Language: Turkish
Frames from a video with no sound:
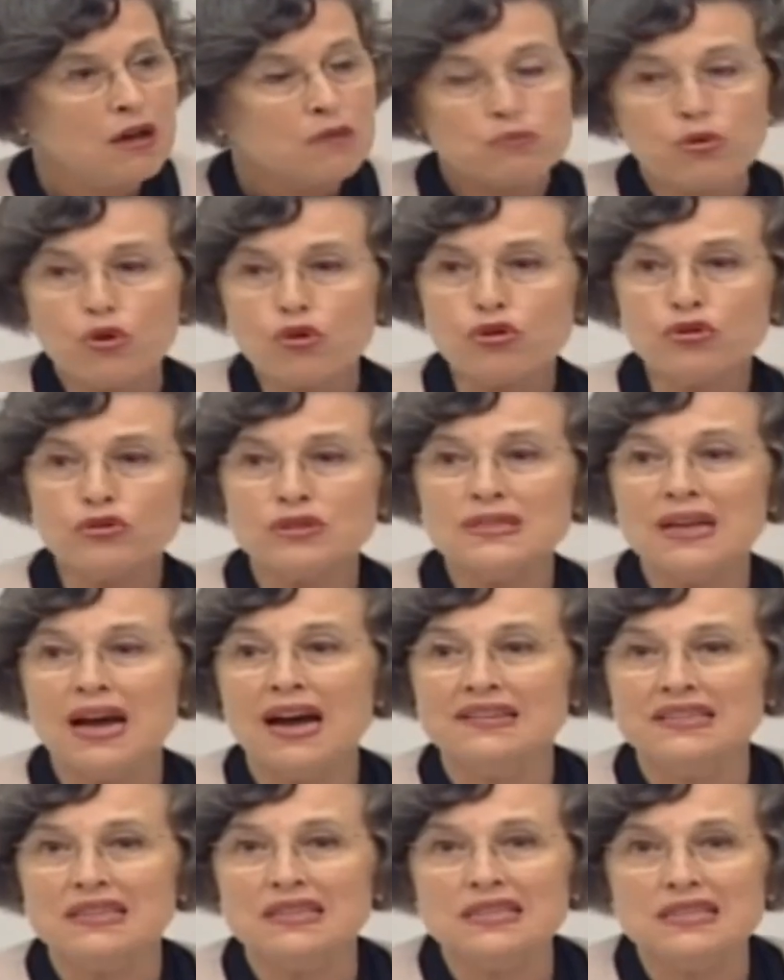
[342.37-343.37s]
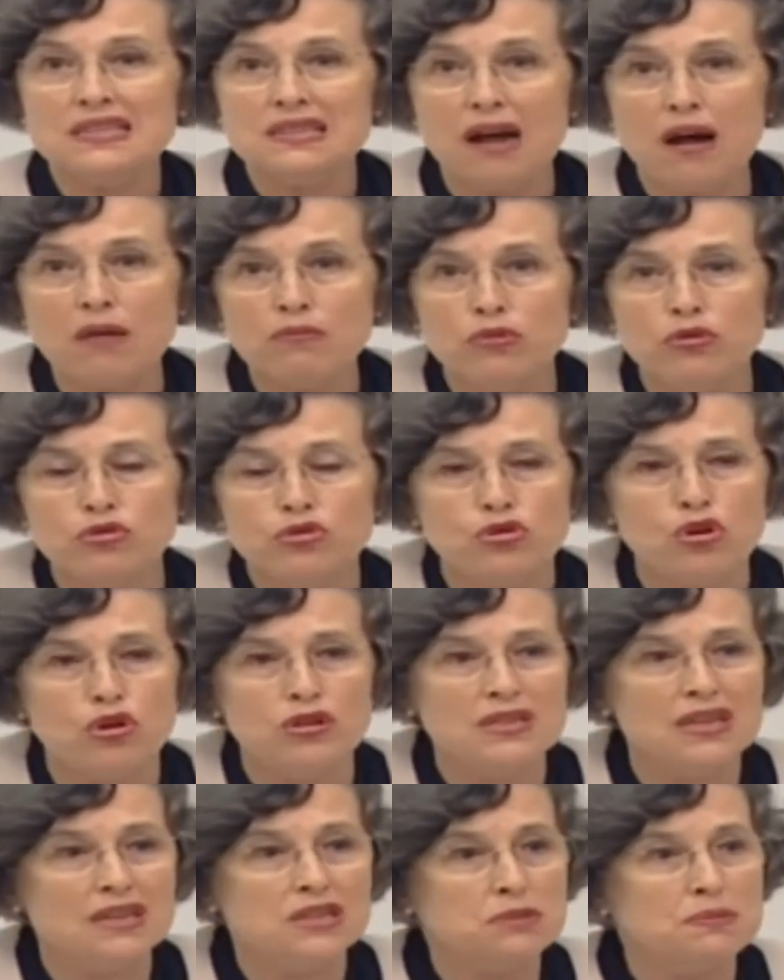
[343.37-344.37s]
Bu yüzden İstanbul
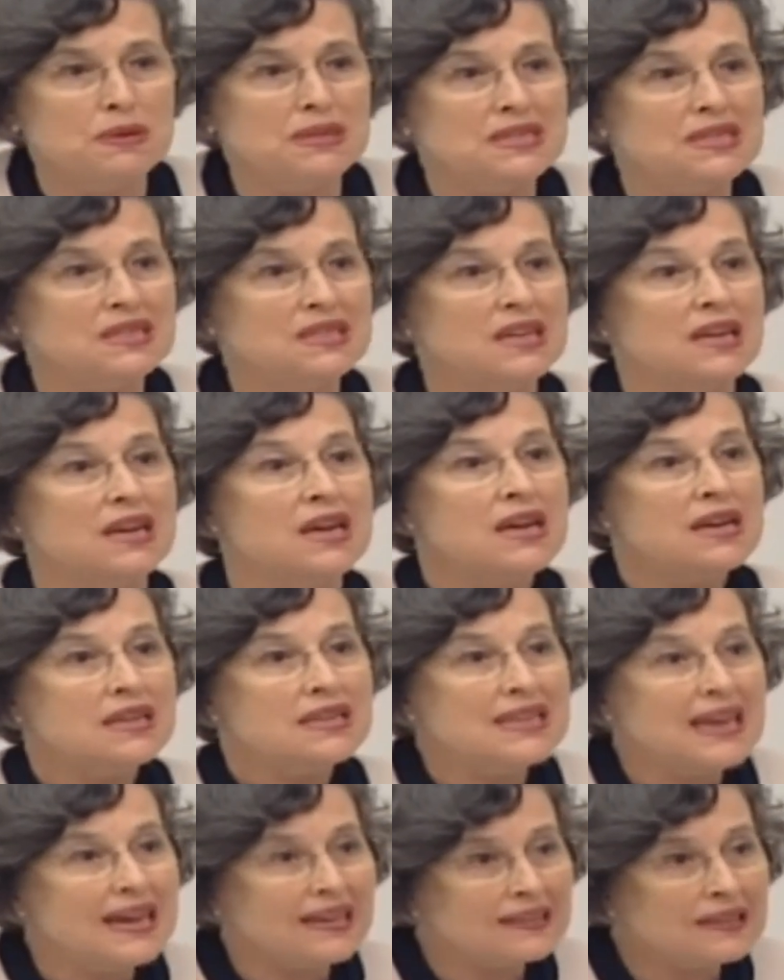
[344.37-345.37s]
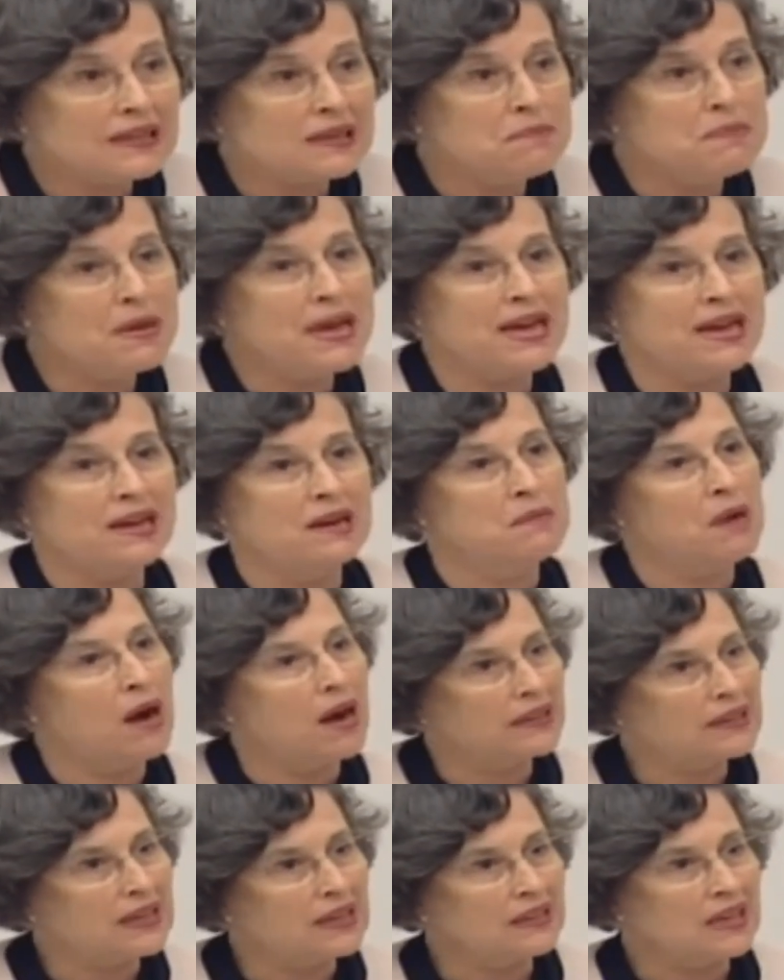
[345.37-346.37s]
Sözleşmesi'ni yedirmeyelim
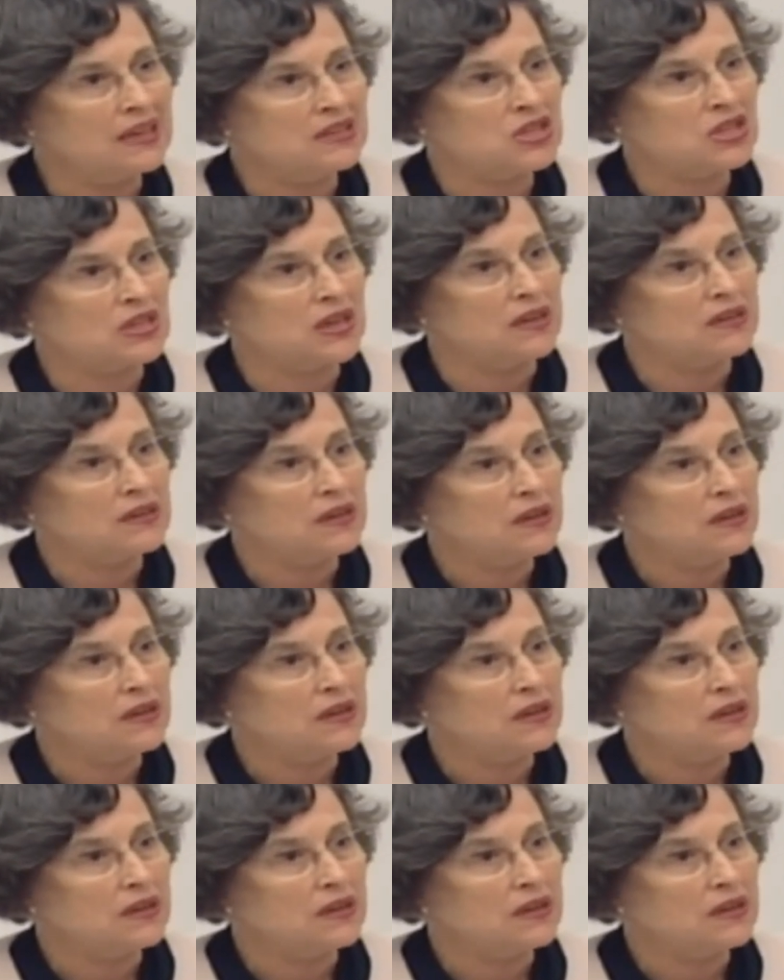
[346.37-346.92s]
arkadaşlar.